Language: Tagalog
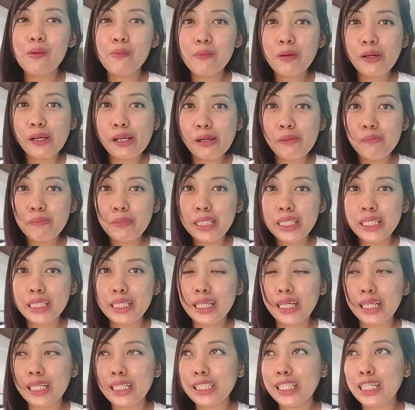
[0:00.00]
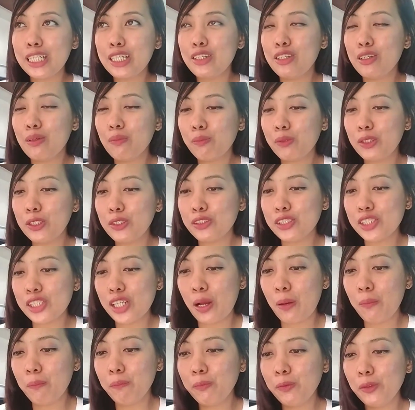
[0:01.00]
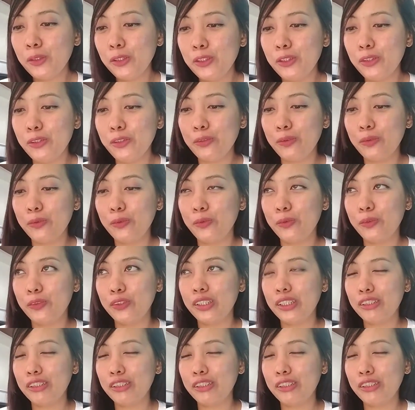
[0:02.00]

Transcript: mga kabida, nakita niyo na po yung sample ng